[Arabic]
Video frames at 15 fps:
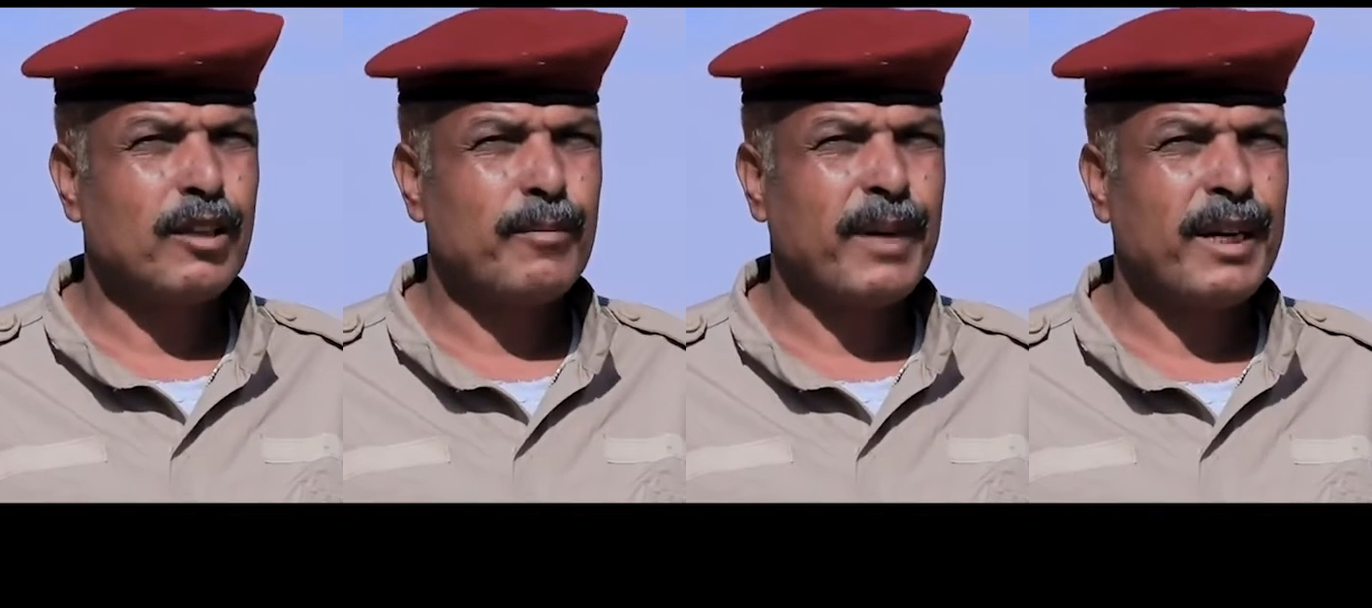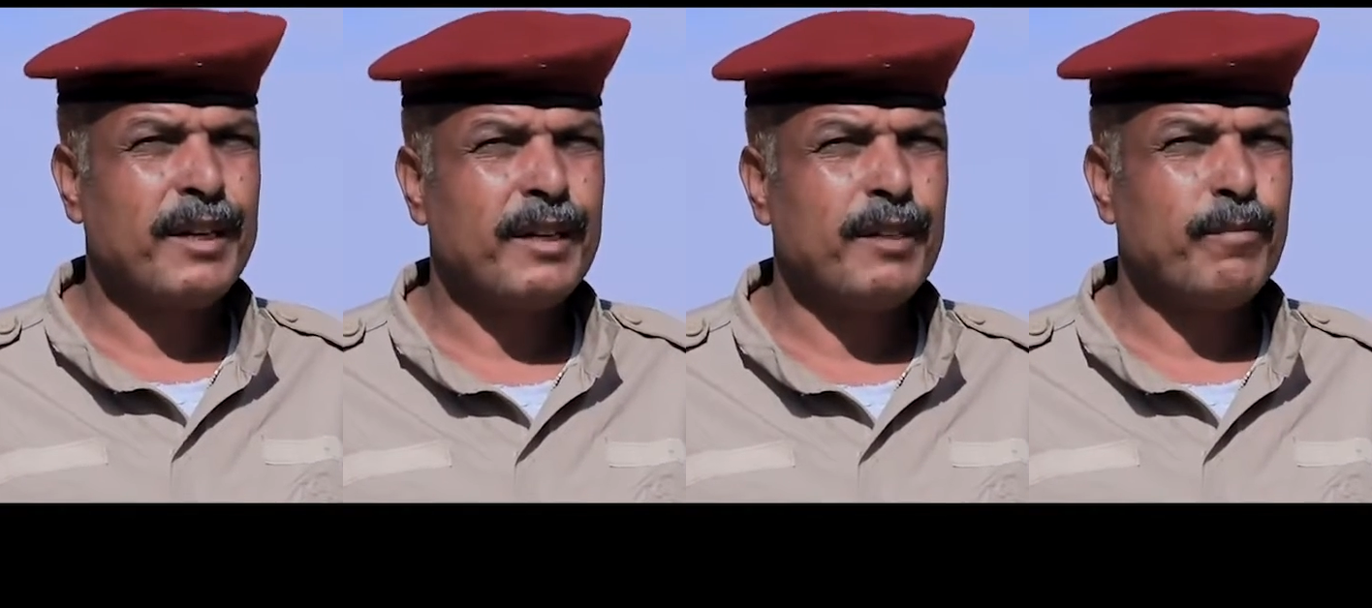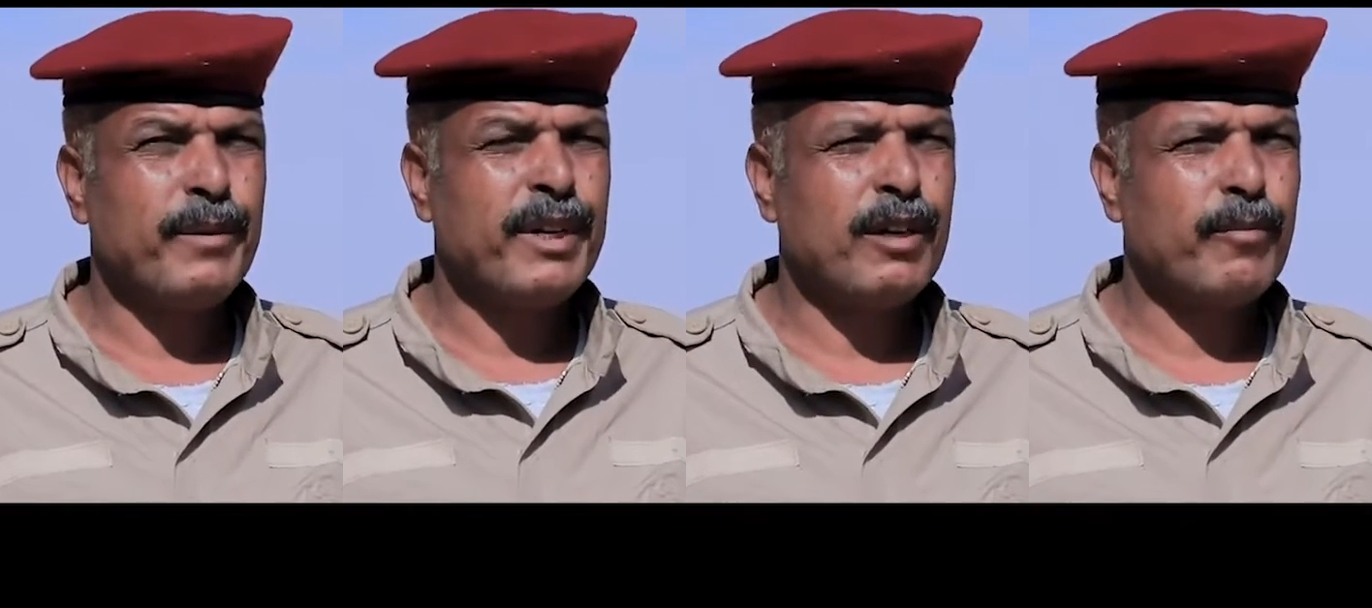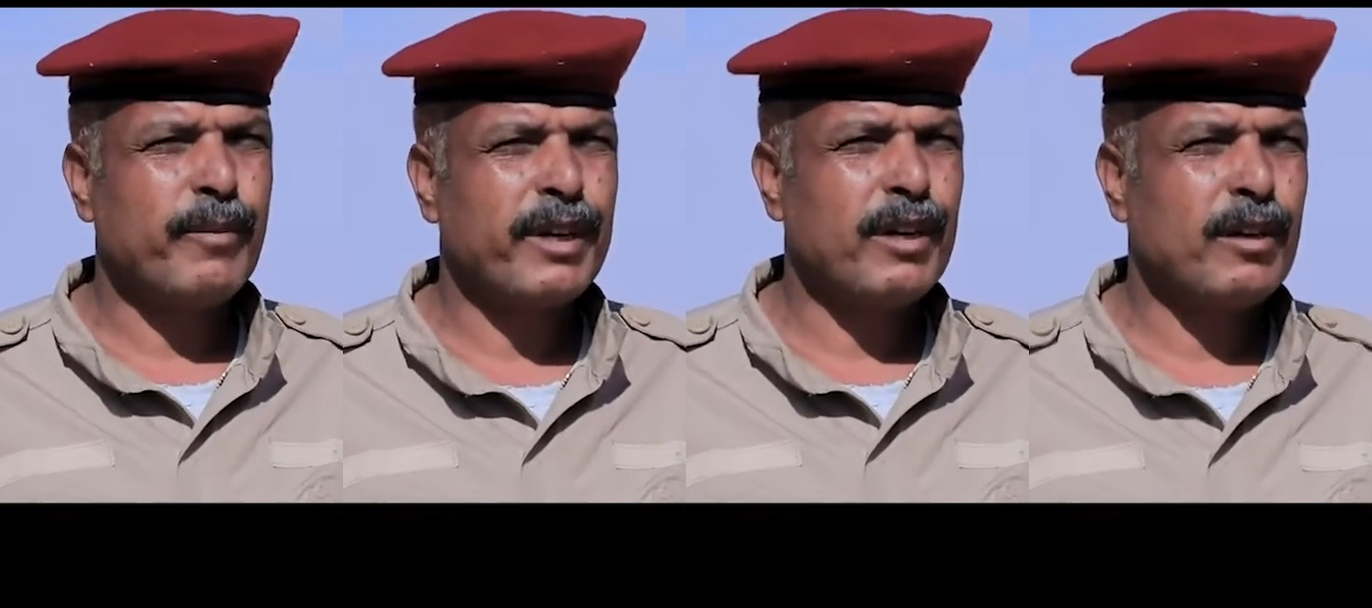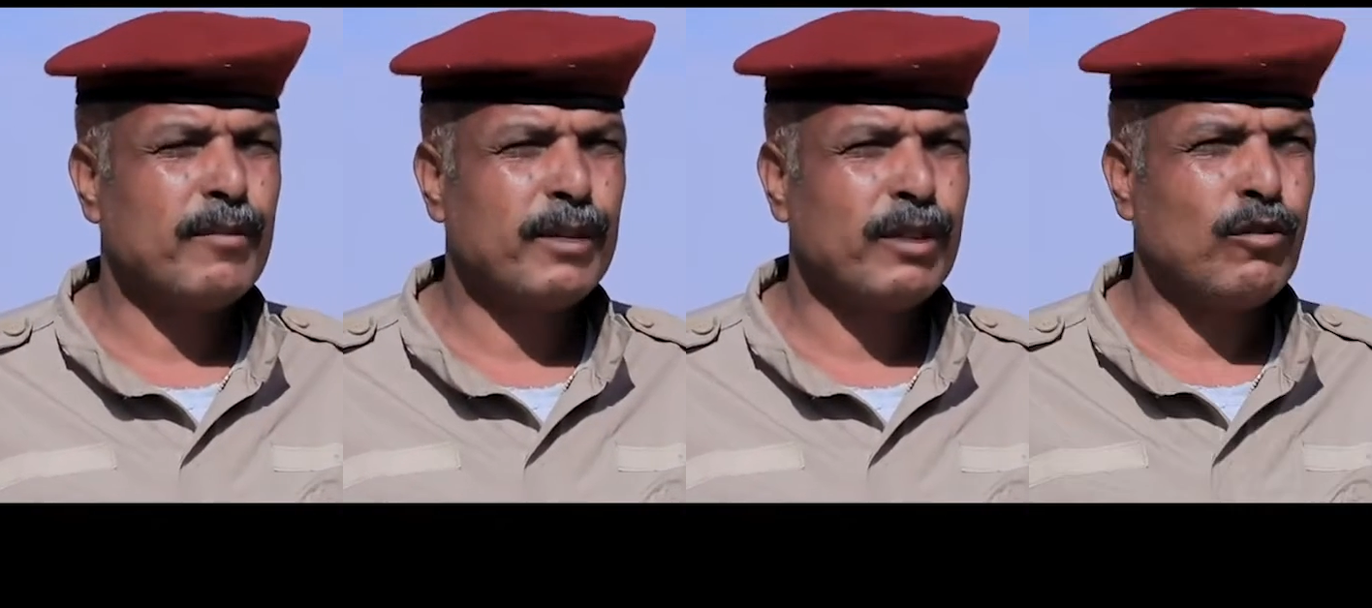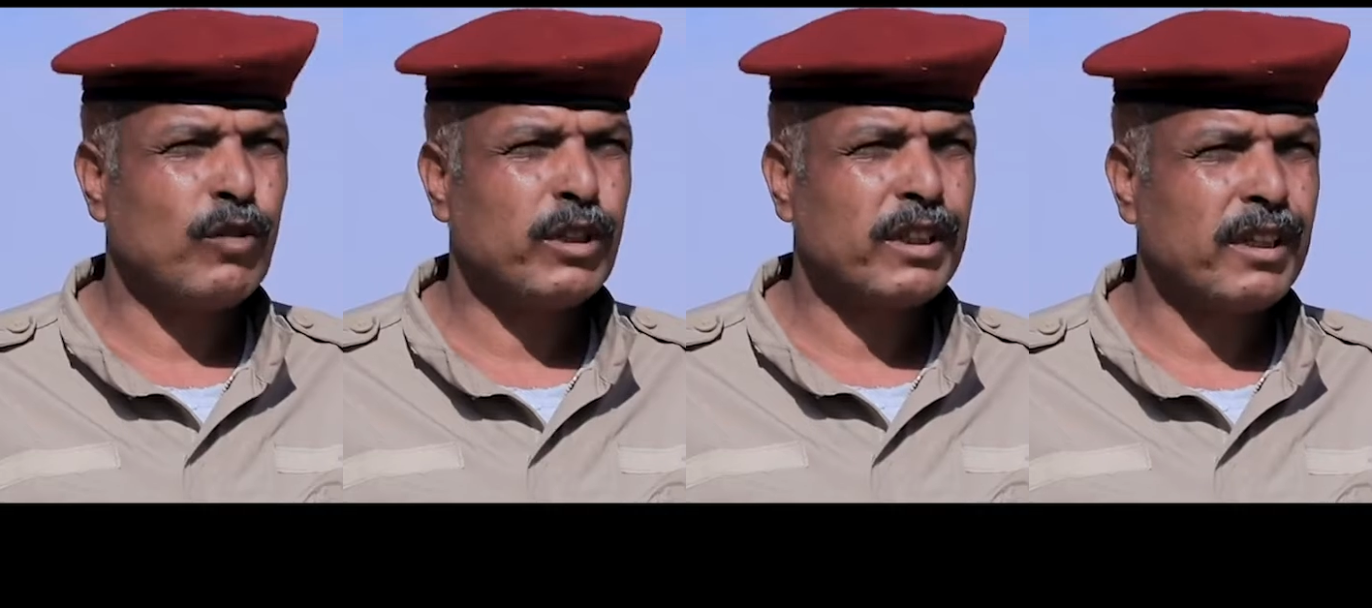طبعا من البرنامج
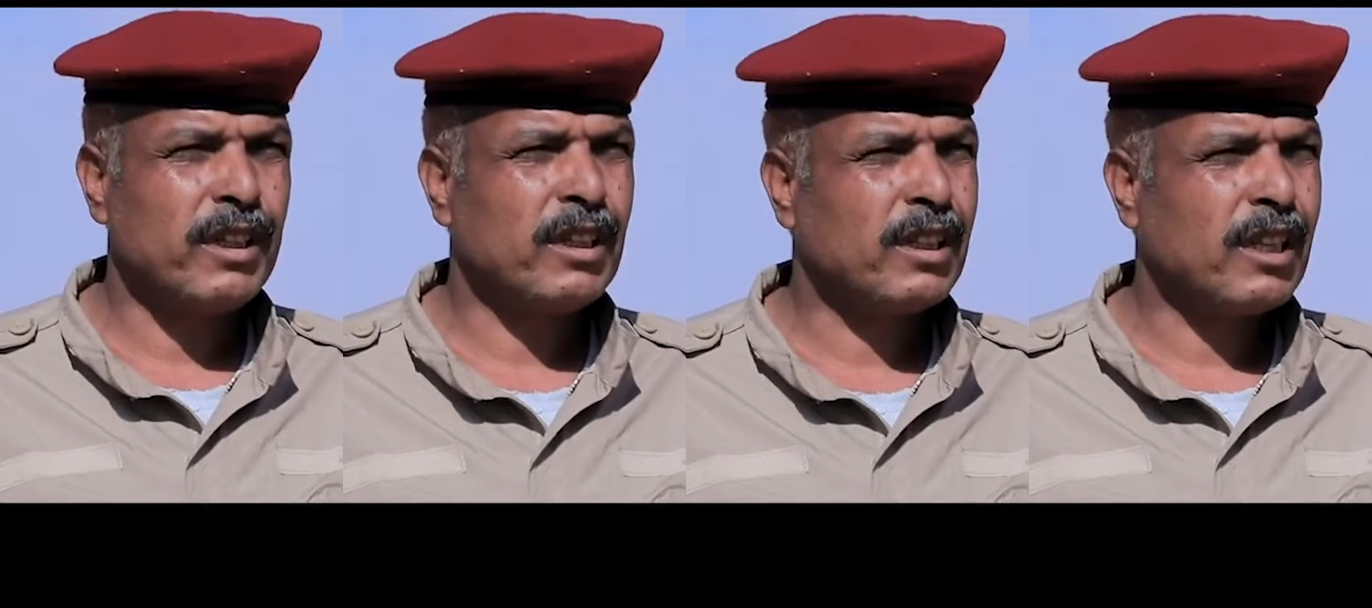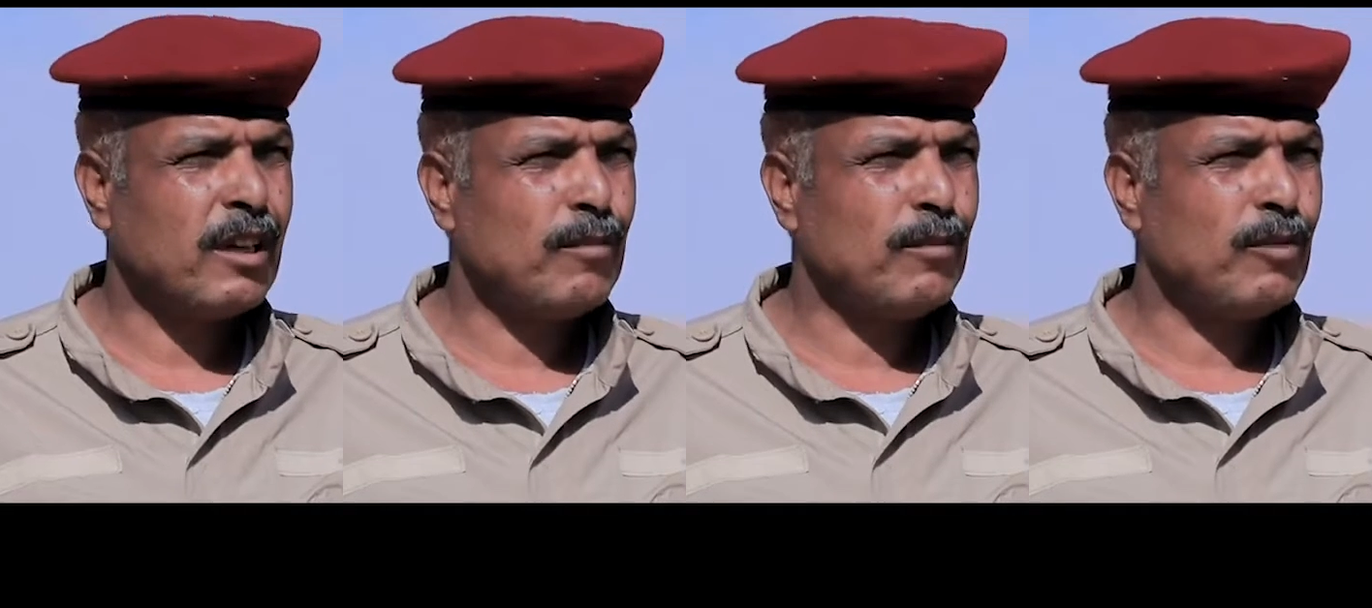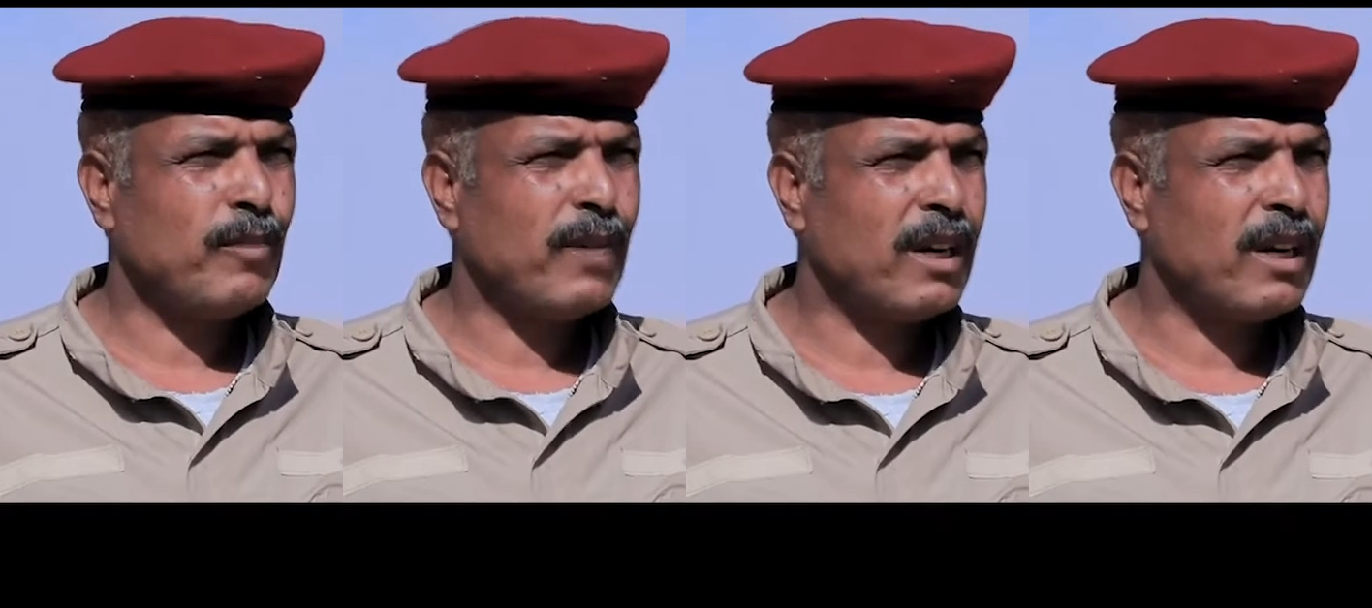الوطني للتعامل